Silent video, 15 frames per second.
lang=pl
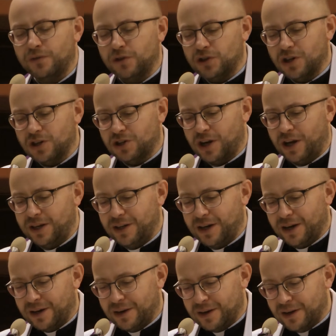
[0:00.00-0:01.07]

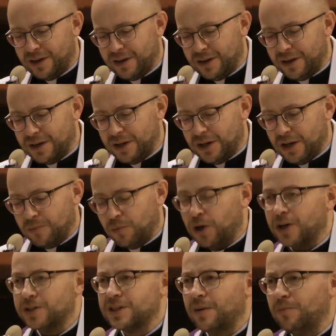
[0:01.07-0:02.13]
wyrzeczenia,
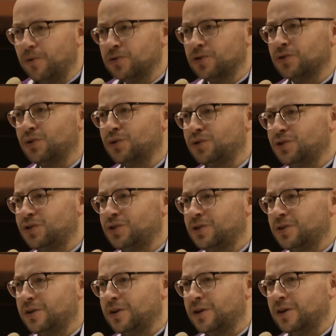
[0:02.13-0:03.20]
moja samotność,
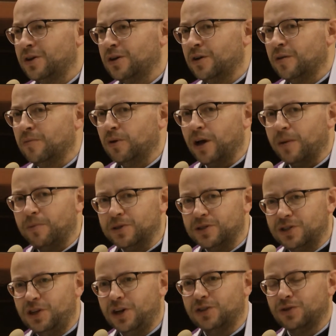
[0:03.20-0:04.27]
moja
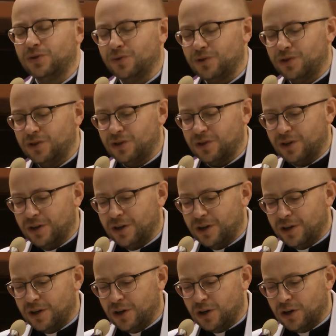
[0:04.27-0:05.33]
bezdzietność,
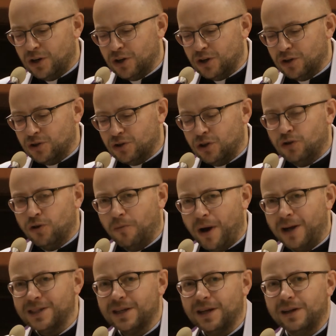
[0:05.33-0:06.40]
czy to
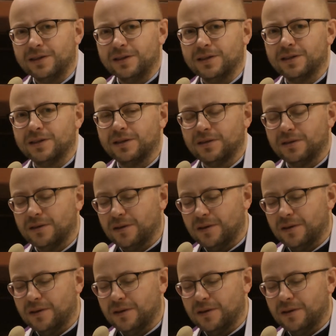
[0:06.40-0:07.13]
ma sens?